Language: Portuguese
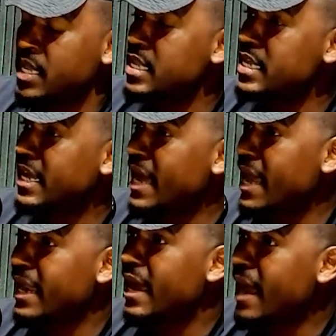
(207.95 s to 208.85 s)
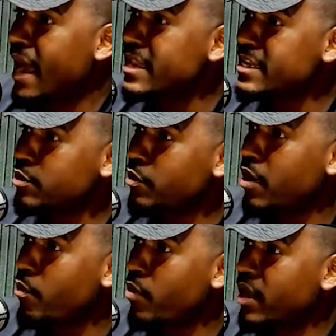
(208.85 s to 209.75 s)
E, cara, ali no
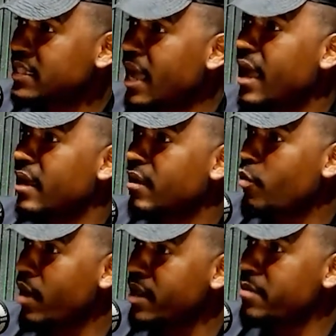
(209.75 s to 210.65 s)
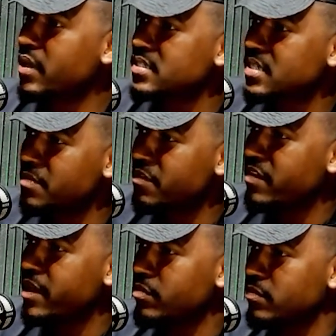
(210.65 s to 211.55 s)
Camboatá, qual é a lembrança que me
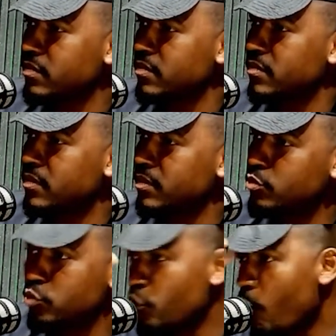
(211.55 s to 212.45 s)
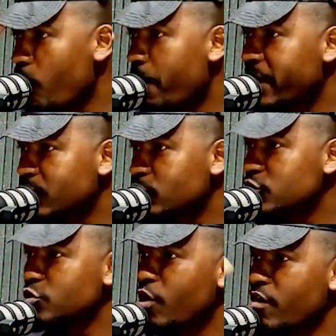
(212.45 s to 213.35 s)
veio? Gorro preto de
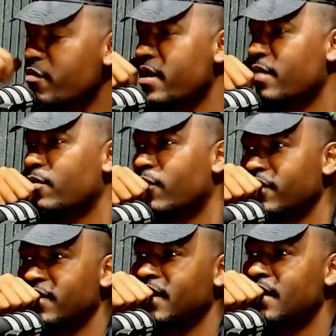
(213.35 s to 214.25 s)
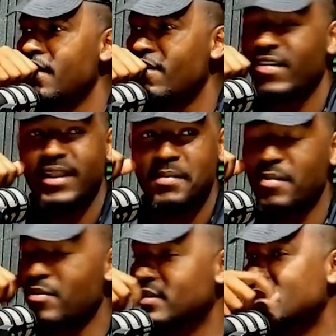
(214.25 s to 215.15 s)
novo, meu irmão. Falei, meu
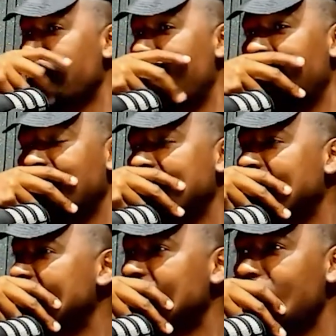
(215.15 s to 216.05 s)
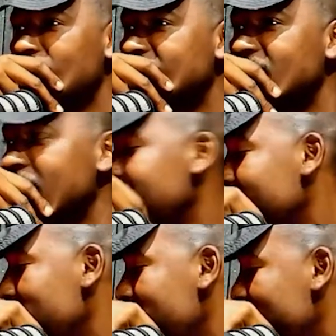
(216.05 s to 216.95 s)
irmão, essa parada aqui tá me seguindo,
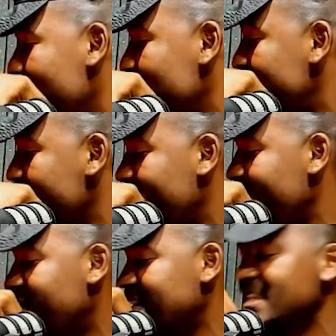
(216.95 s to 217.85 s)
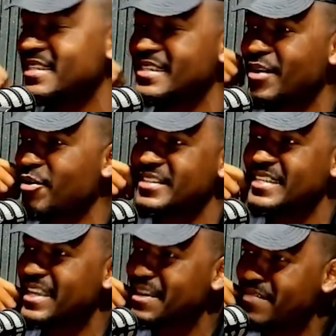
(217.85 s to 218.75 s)
meu irmão. Eu tenho que fazer esse negócio
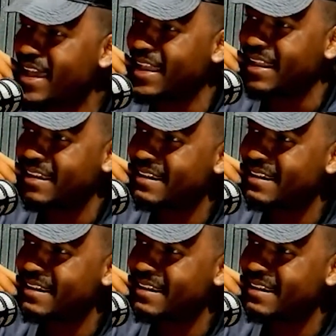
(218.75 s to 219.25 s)
aqui, velho.